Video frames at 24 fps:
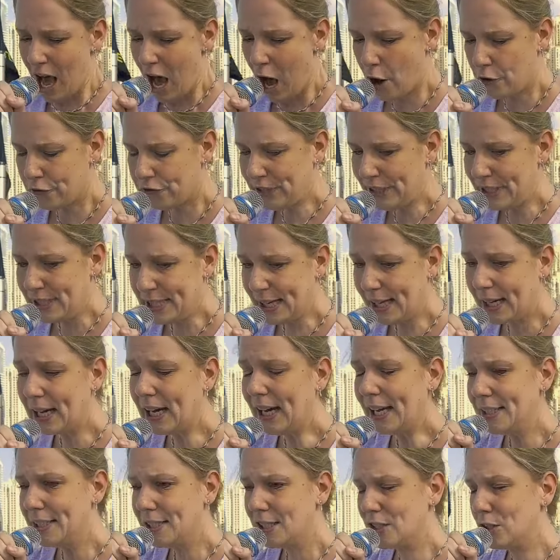auf den
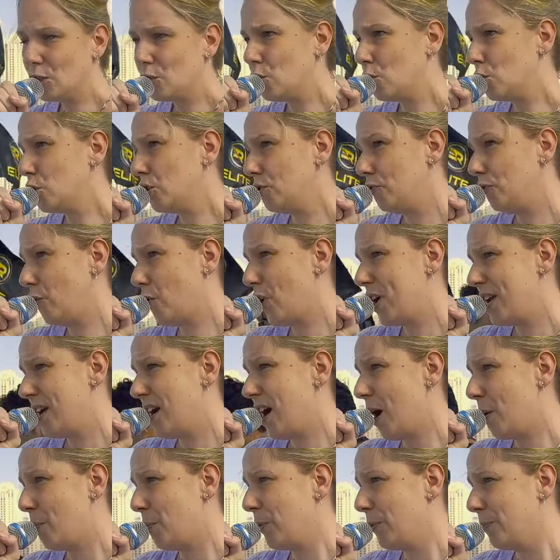zerkratzten Tisch vor
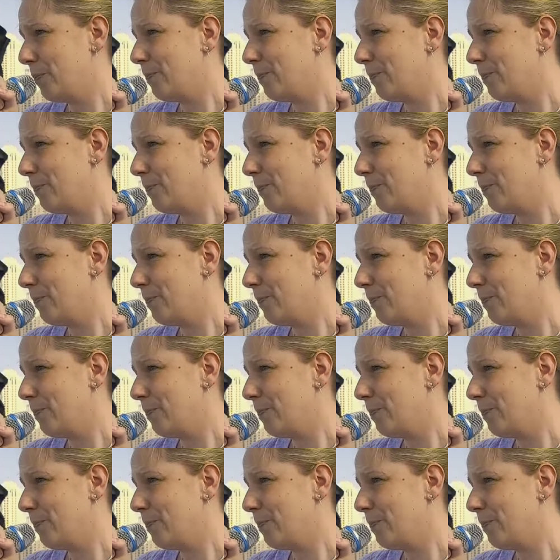ihr ab.